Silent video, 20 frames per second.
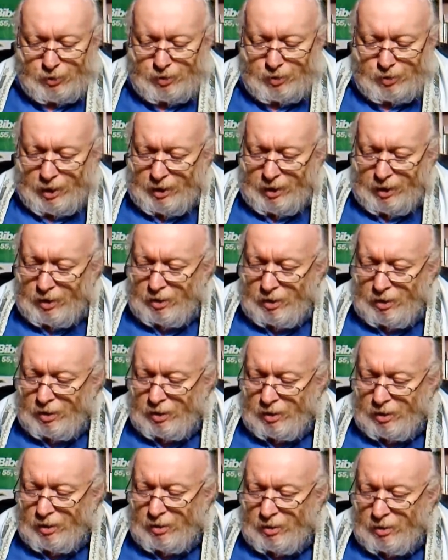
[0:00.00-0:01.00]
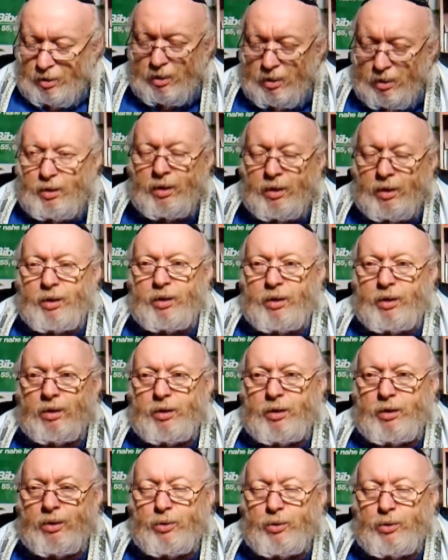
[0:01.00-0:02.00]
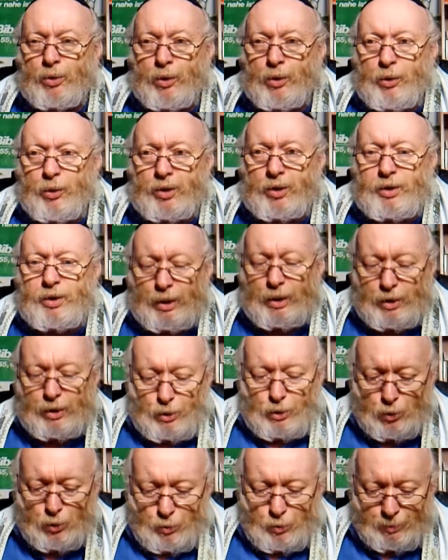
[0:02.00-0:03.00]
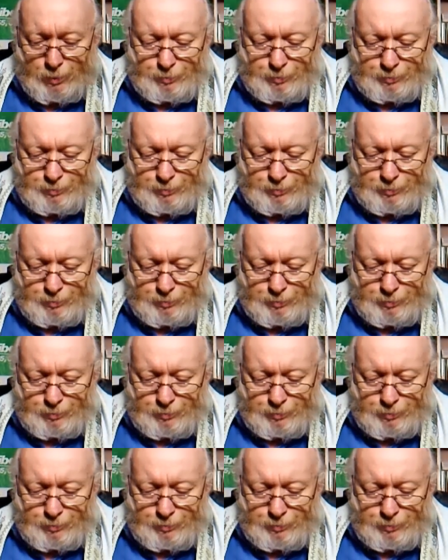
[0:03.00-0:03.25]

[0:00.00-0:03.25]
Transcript: Nein, du gehörst dazu.